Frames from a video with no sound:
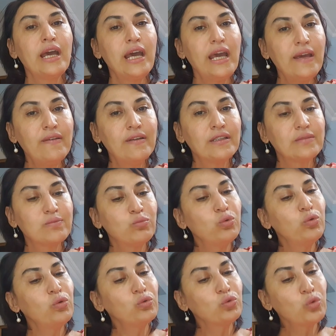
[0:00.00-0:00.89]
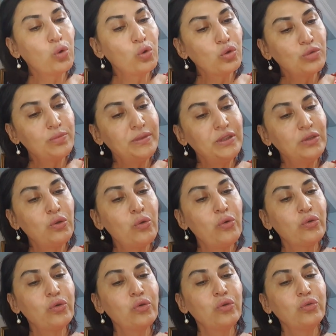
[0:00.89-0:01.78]
Evet bu doğru bir
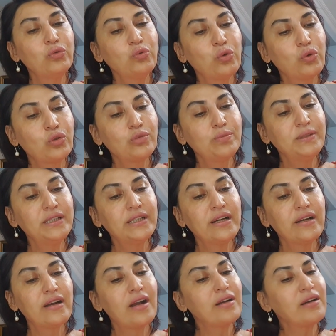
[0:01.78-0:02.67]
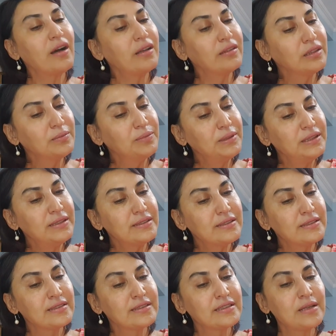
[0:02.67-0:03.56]
döngü, doğru bir karar
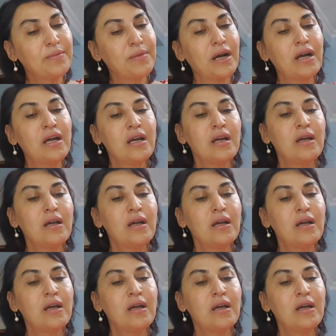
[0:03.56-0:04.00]
alabilirsiniz ama